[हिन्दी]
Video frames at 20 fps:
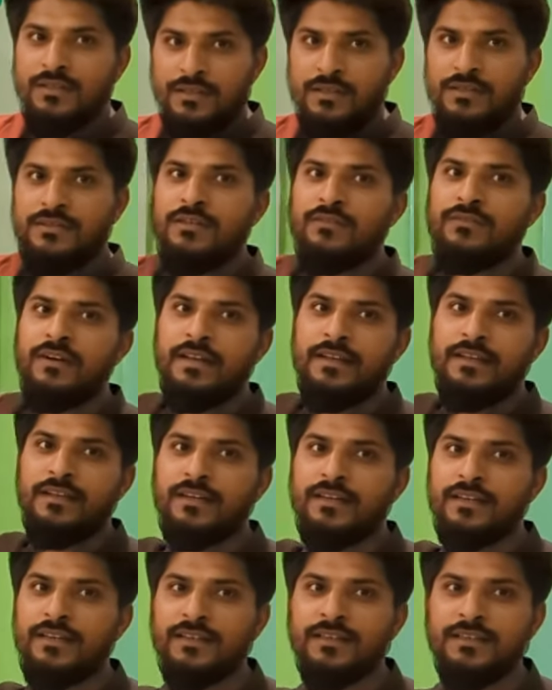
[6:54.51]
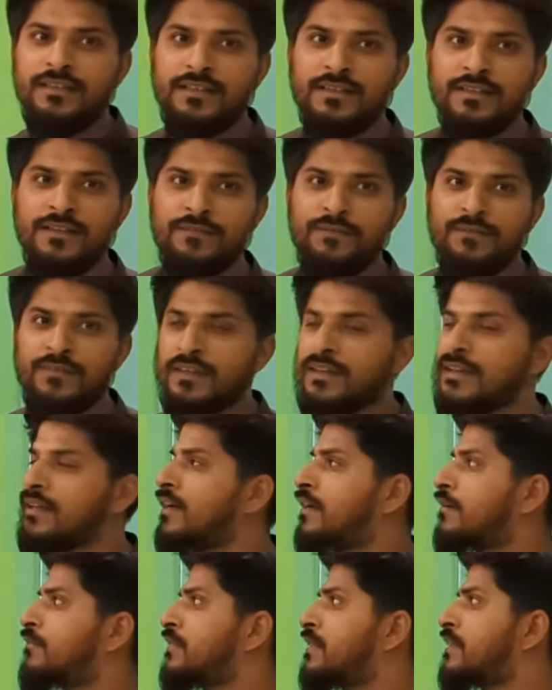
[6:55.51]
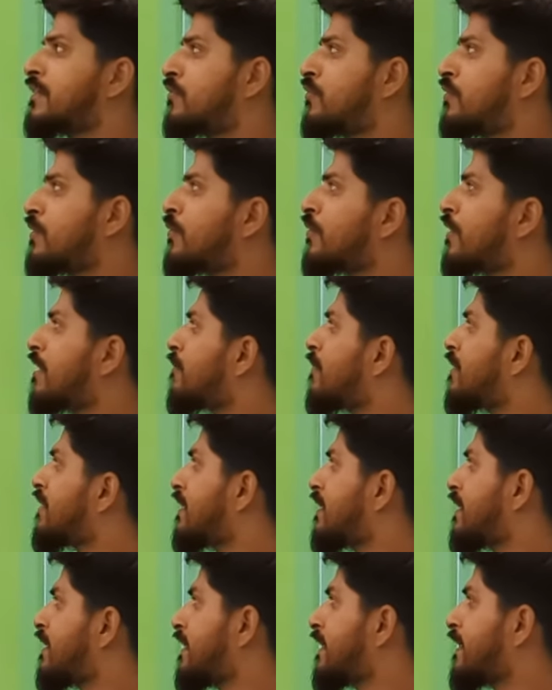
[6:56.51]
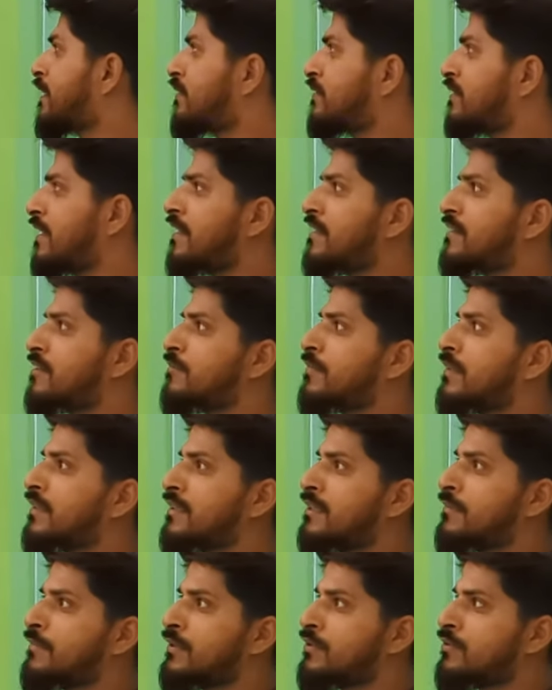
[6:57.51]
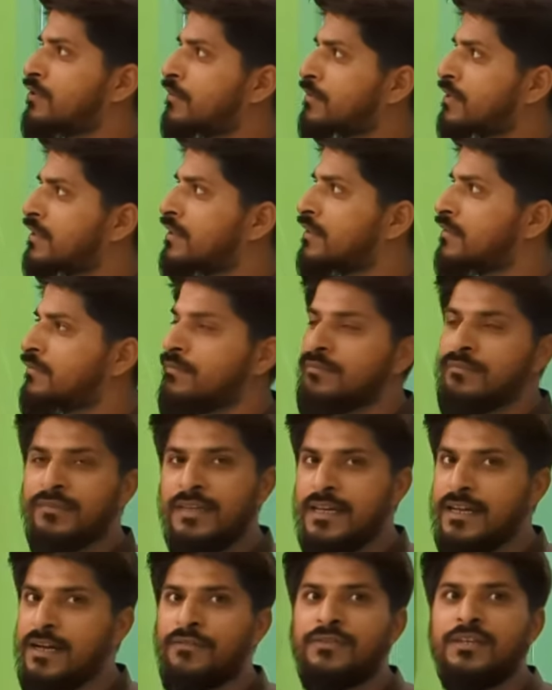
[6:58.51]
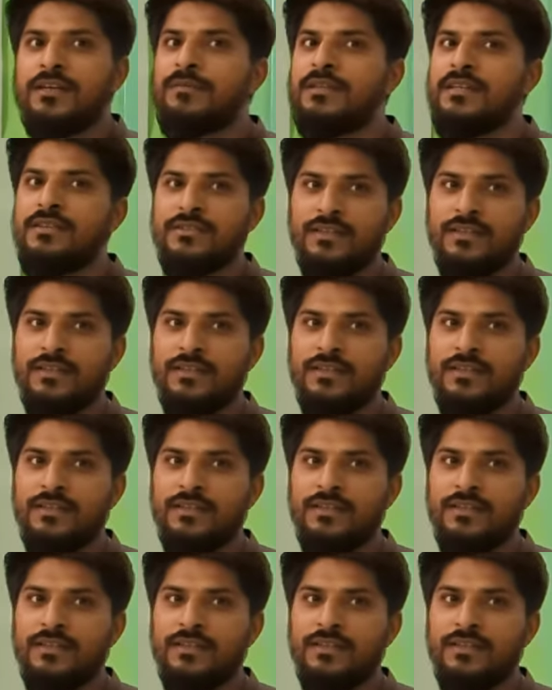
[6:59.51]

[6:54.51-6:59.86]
इसकी वायरिंग करेगा ठीक अब ये कोई लोकल बंदा करेगा तो जाहिर सी बात है फिर तो आपका एक हफ्ता भी